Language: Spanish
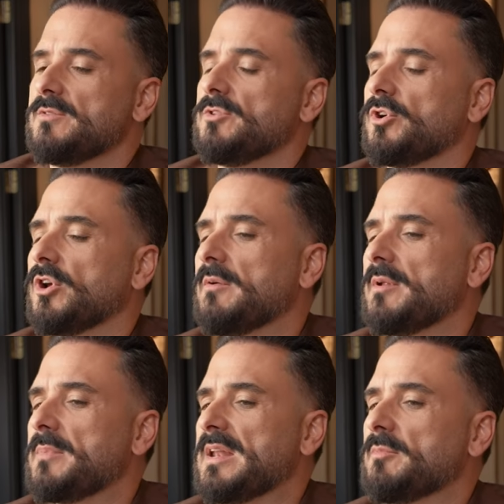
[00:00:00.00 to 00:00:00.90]
Yo creo
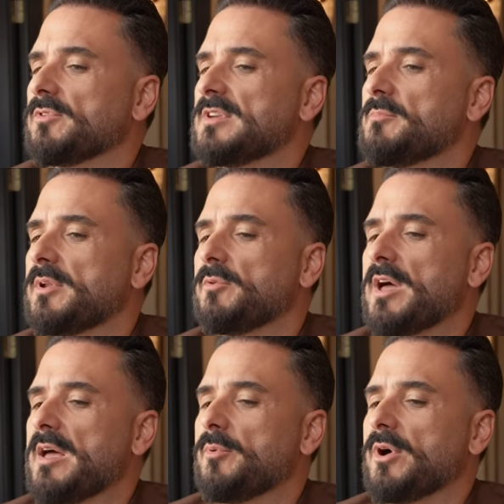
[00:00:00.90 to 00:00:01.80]
que venimos siempre de
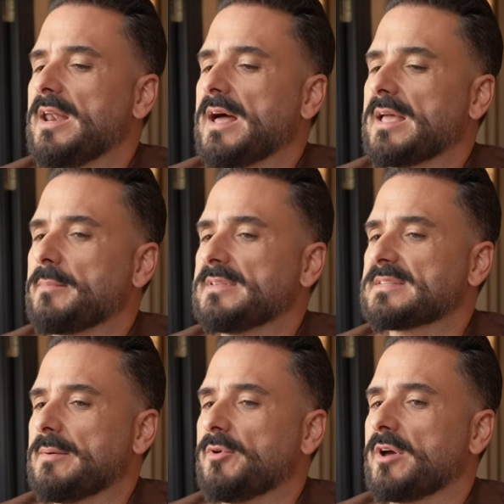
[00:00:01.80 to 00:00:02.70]
una época en la que
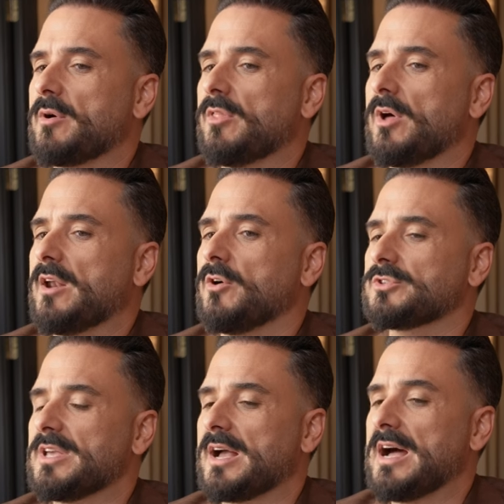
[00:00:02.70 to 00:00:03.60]
pensamos que cuando algo
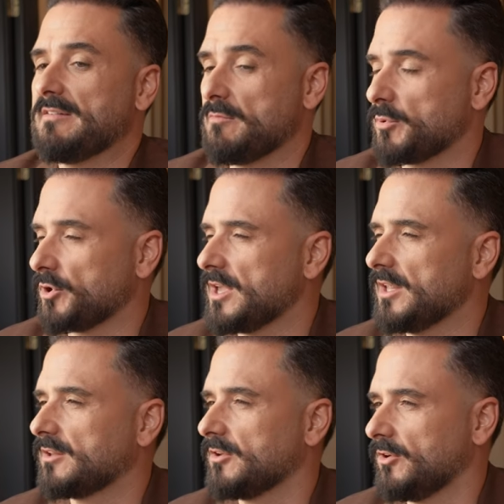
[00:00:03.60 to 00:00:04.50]
se acaba, un
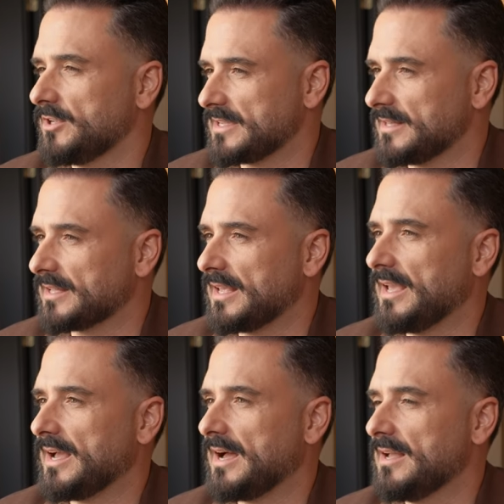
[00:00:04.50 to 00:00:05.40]
proyecto y se
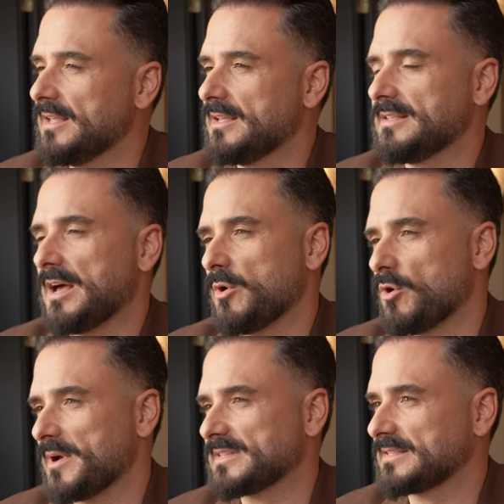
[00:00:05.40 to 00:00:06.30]
entrega, ya
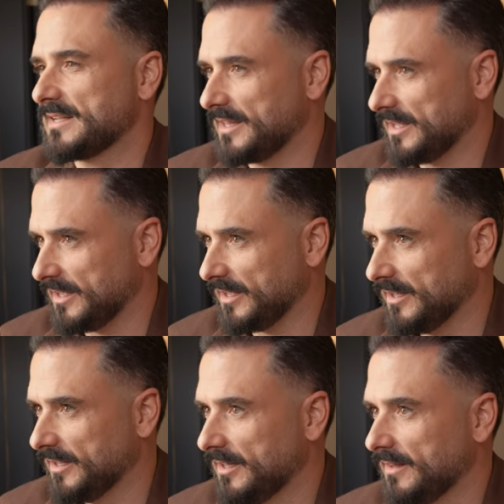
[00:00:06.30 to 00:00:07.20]
luego pasa a ser
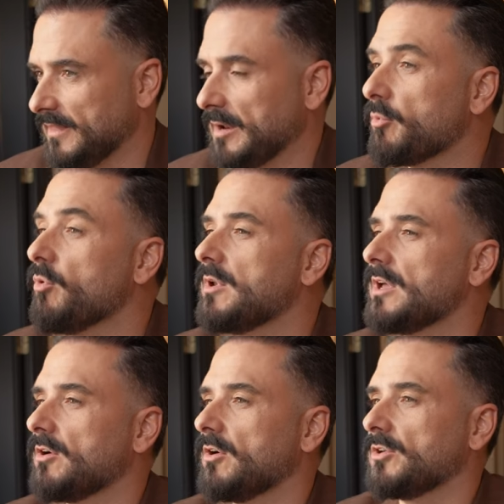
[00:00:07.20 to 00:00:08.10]
del
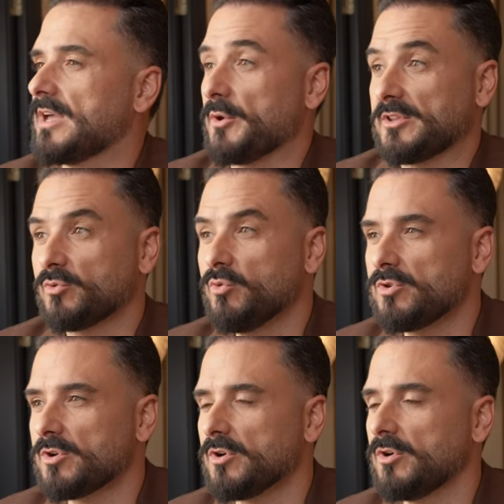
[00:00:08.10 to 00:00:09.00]
público, ya no es
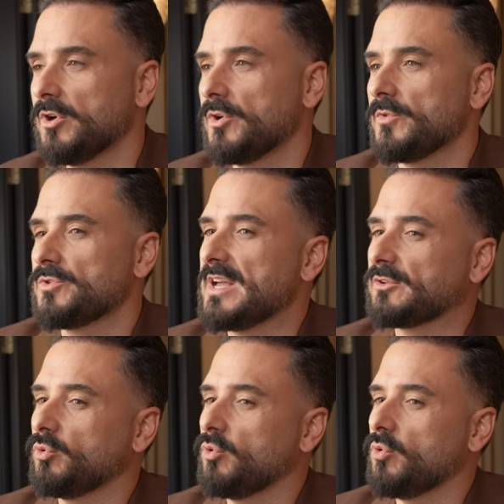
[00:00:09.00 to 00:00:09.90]
tuyo
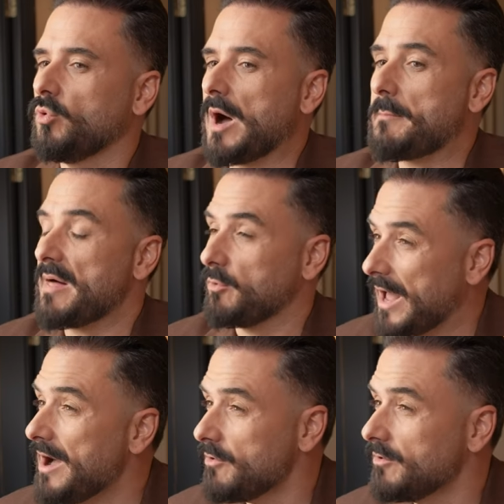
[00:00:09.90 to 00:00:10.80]
ya tú has
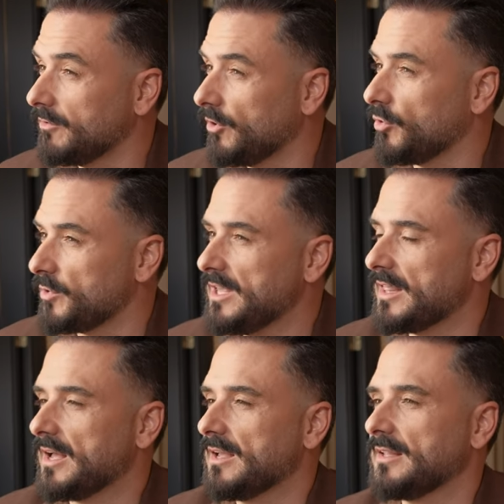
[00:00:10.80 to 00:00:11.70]
madurado, lo
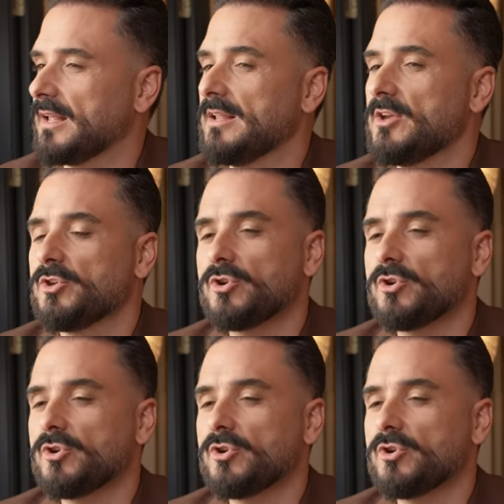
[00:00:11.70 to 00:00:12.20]
olvidas y tal.